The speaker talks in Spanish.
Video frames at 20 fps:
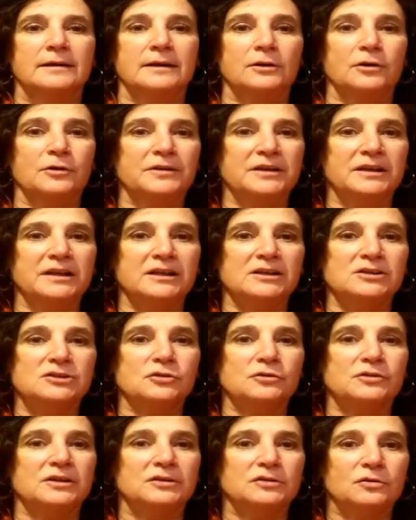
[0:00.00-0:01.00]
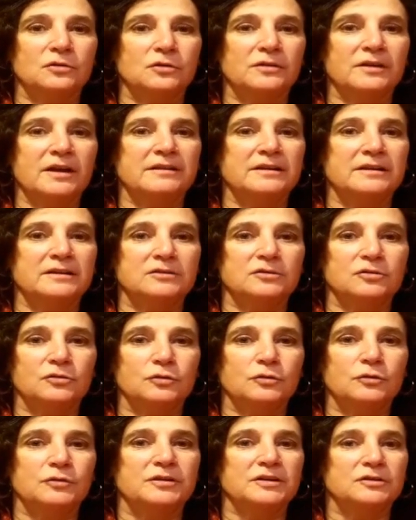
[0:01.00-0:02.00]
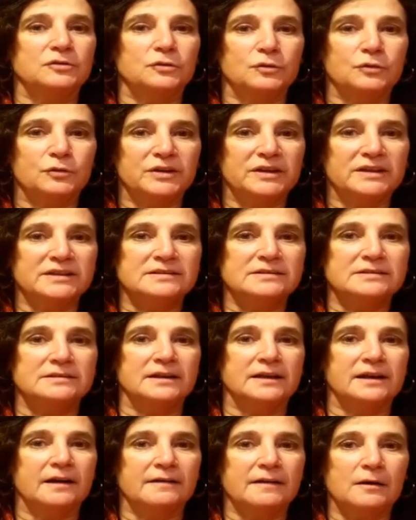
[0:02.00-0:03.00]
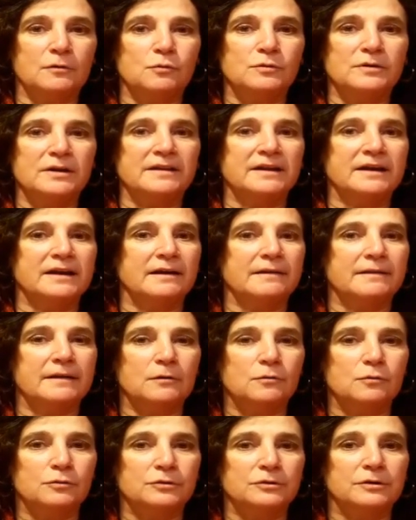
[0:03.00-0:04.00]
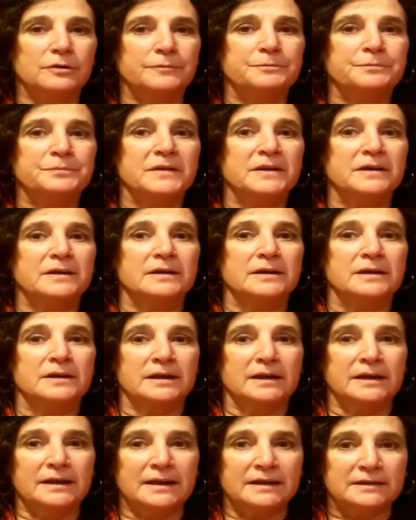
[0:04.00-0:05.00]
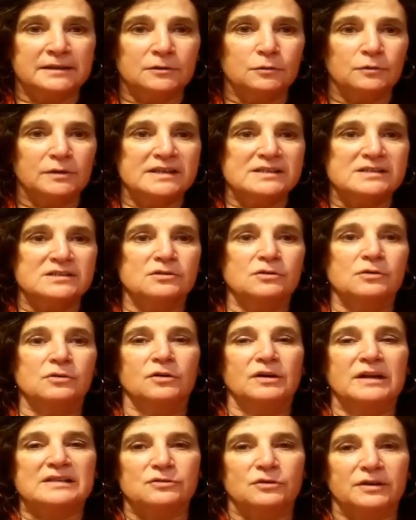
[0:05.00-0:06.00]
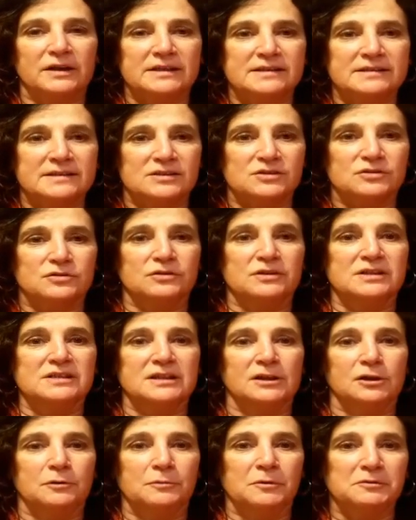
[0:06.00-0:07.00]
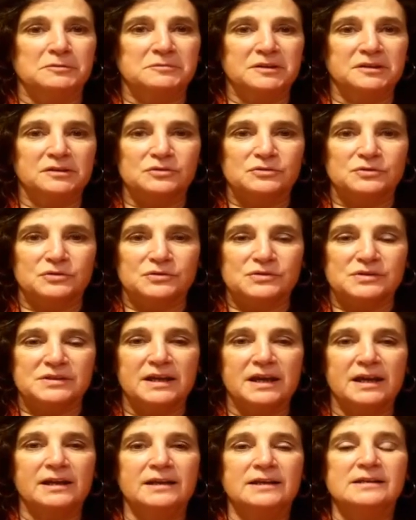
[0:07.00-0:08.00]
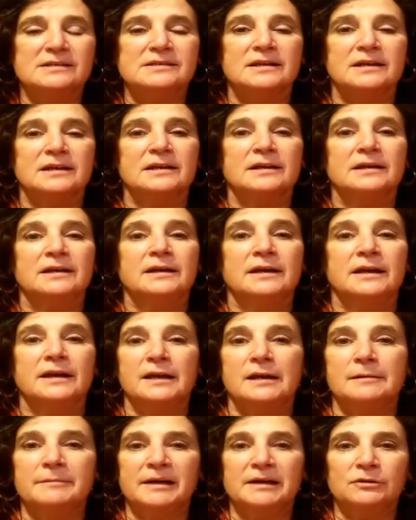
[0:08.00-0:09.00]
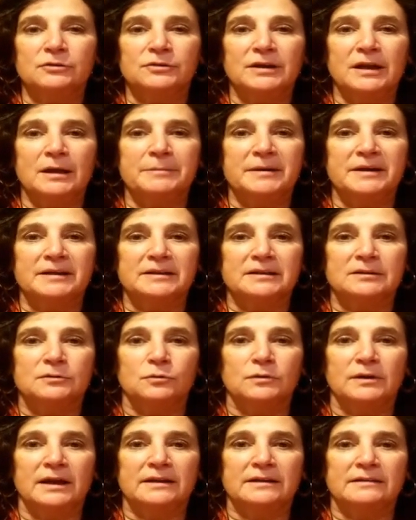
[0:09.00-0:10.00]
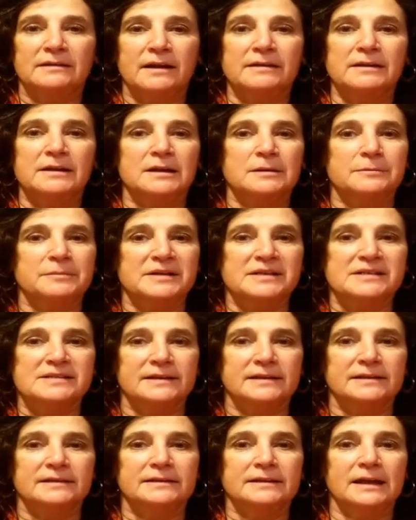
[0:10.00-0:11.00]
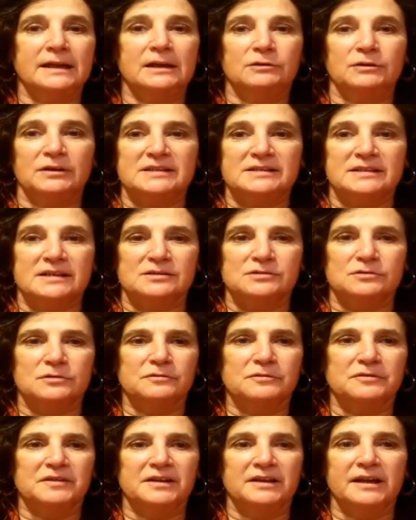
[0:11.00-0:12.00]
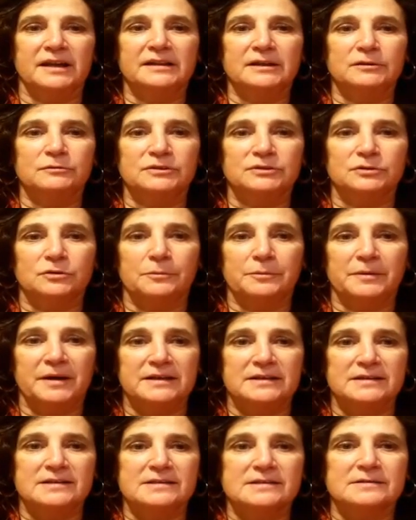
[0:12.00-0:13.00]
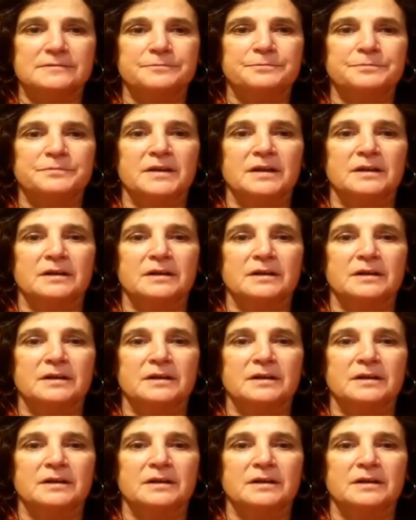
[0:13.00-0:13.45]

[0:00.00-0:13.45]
y los derechos de todas, de todos, de todes, de cada una, de cada uno en articulación con las organizaciones y los movimientos sociales, en el marco de las particularidades que presenta la organización federal de nuestro país.